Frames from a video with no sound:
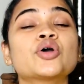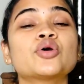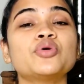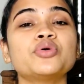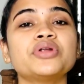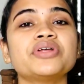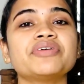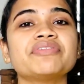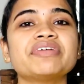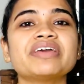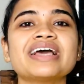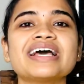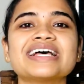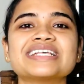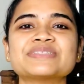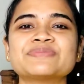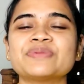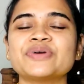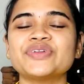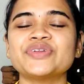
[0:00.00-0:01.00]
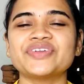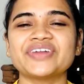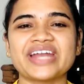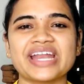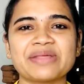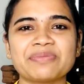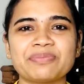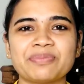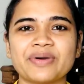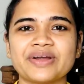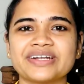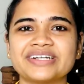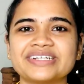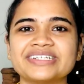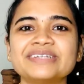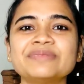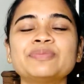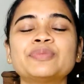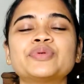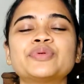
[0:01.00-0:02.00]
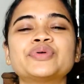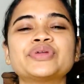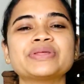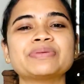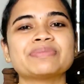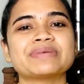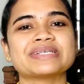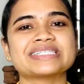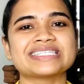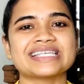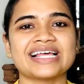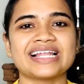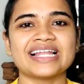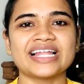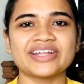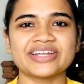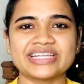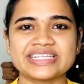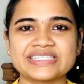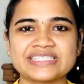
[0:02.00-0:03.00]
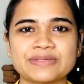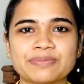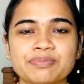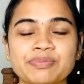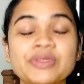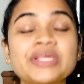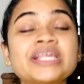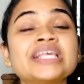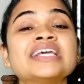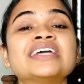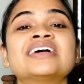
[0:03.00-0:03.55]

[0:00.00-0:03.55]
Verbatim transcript: கூடவே ஹஸ்பண்ட் ரெடி பண்ண பூரி மசாலா ரெசிபி